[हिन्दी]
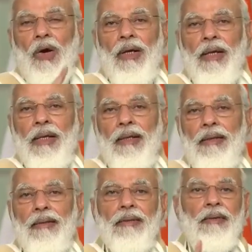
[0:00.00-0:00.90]

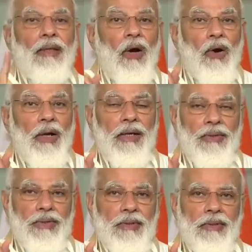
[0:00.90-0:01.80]
ऑनरिंग द
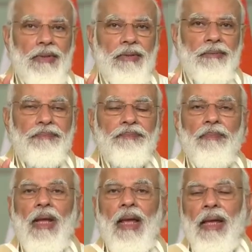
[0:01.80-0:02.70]
ऑनेस्ट
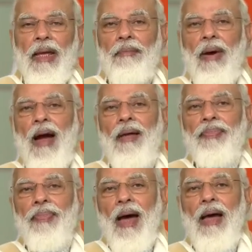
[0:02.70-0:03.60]

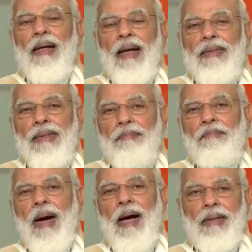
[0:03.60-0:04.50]
ईमानदार का
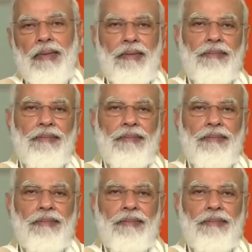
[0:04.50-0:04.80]
सम्मान